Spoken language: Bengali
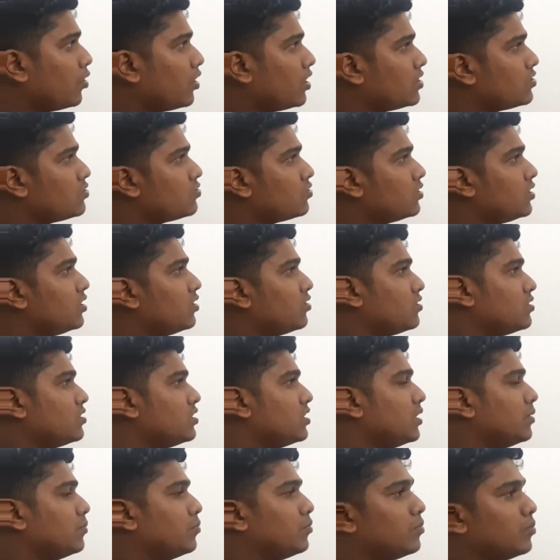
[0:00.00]
বলে যদি হচ্ছে
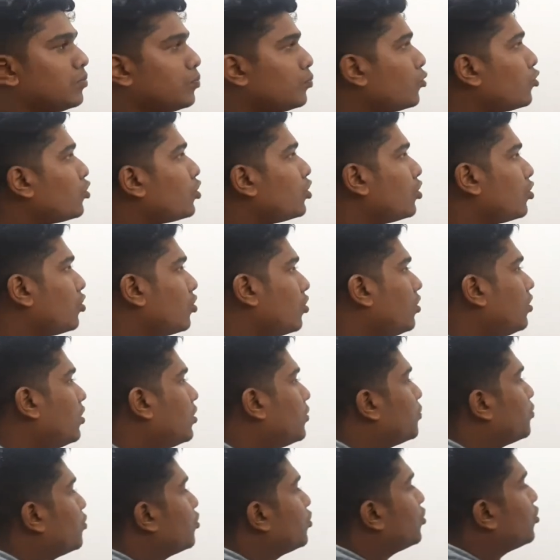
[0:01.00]
পনেরো
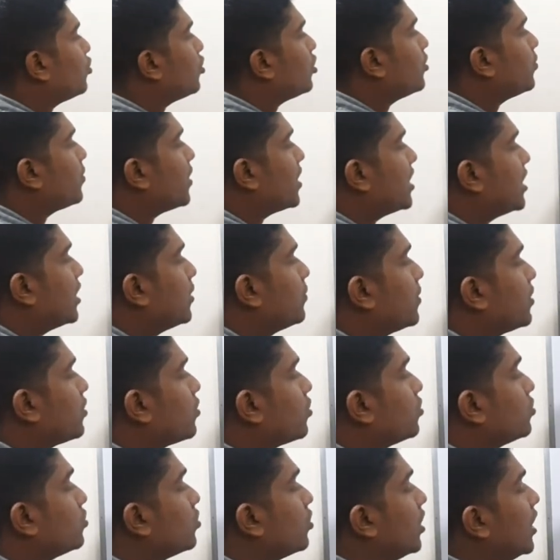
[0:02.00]
পনেরোর বাইনারি মান
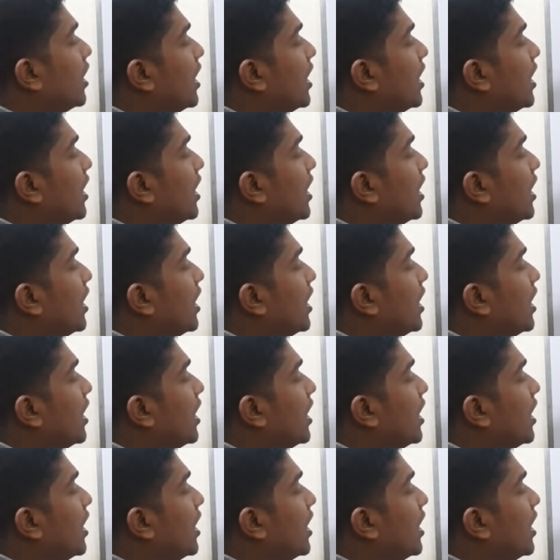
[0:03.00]
কত